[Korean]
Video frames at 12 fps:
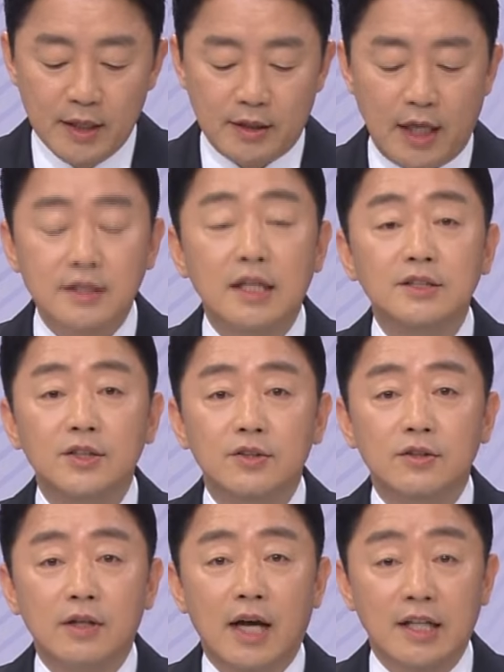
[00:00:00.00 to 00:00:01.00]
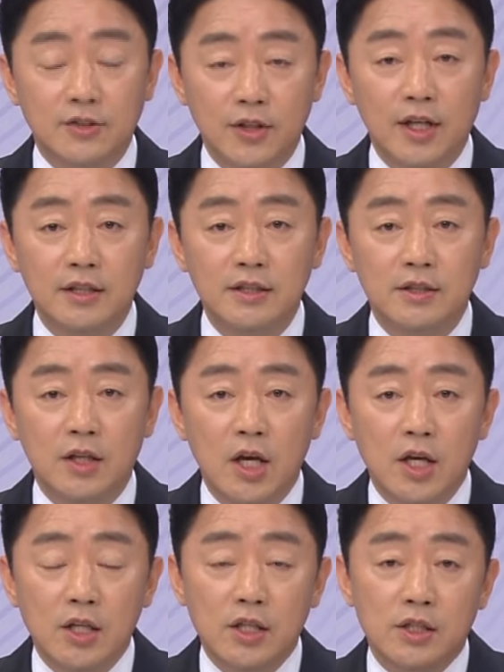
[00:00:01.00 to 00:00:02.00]
다자녀 가정에는
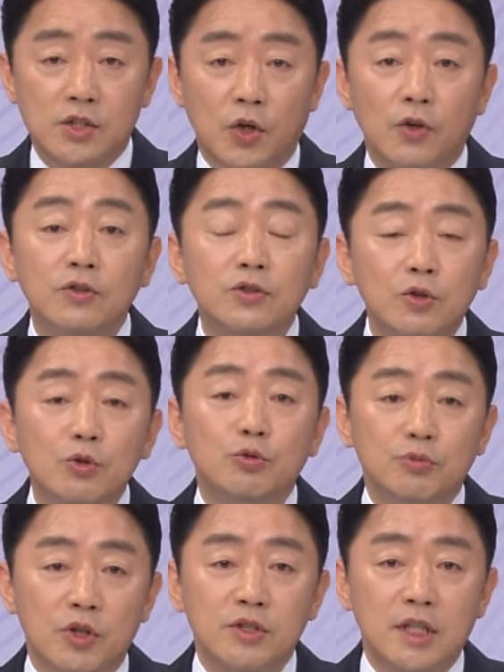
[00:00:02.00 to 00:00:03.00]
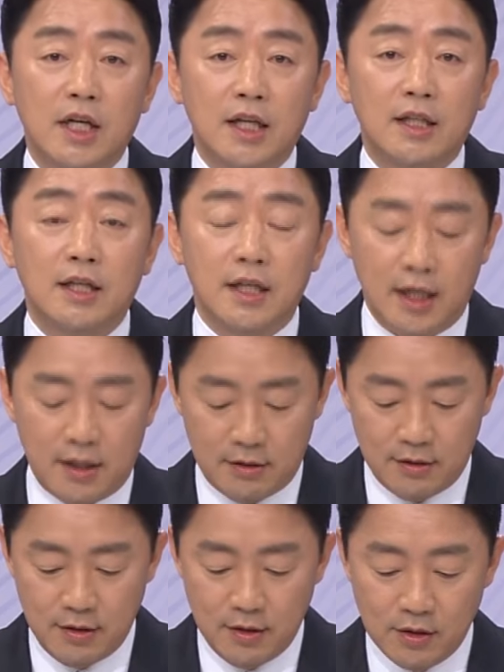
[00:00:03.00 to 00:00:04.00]
정년을 좀 연장해달라.
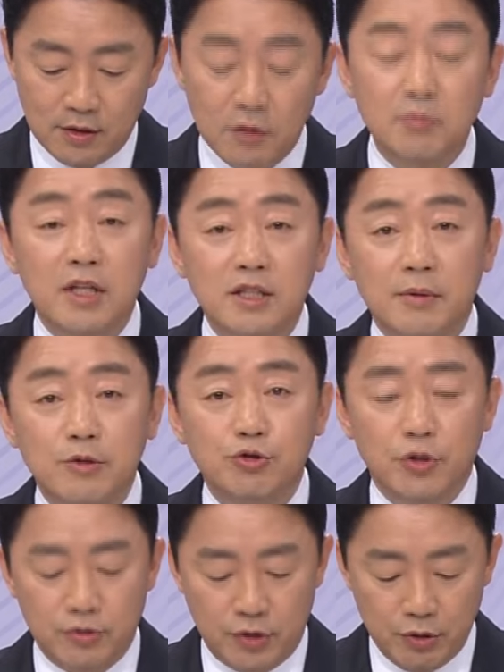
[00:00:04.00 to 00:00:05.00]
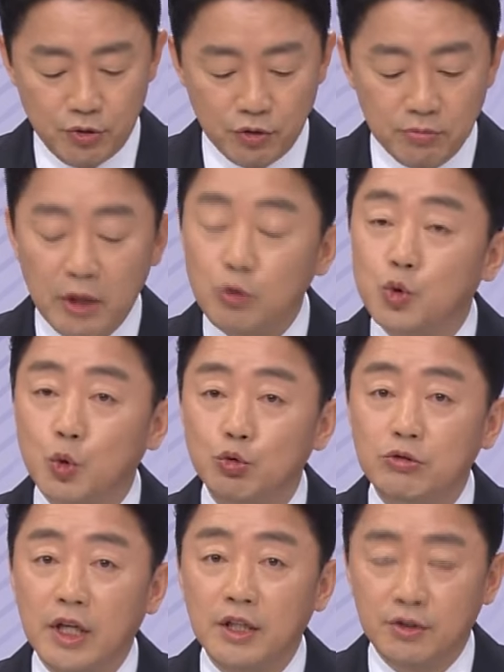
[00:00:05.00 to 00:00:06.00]
그런 말씀 해주셨는데요. 저는 매우
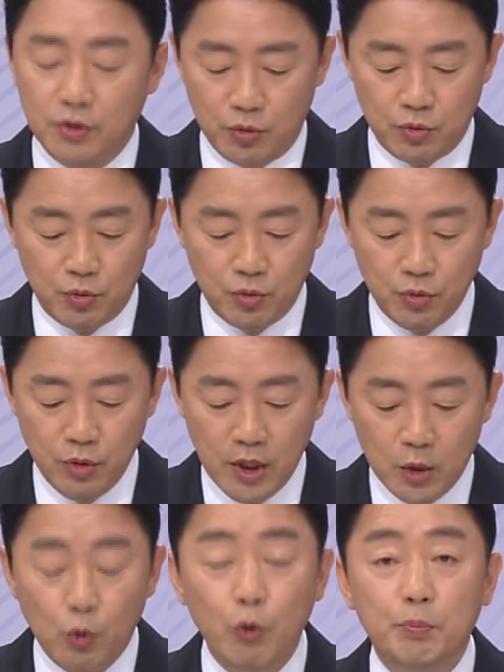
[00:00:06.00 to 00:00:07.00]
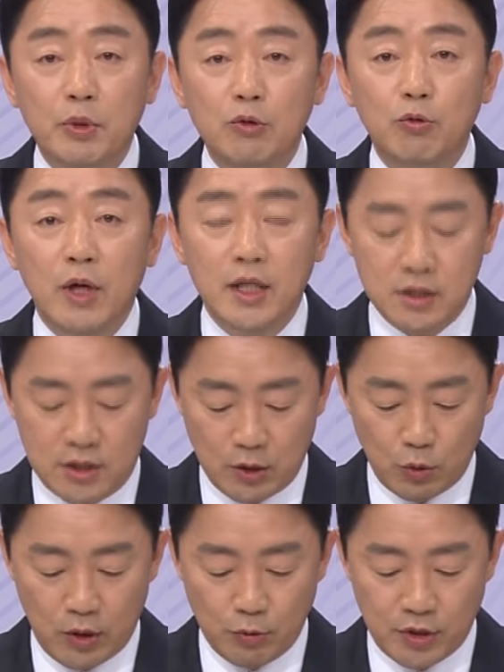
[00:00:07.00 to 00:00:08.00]
좋은 아이디어고 꼭 필요한
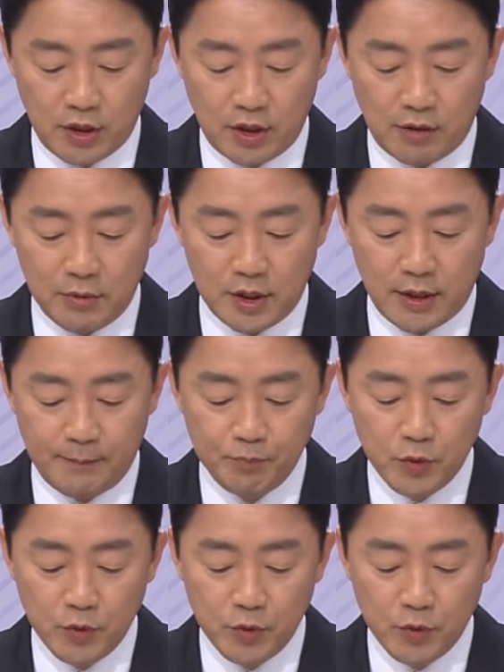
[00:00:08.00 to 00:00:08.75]
제도라고 생각합니다.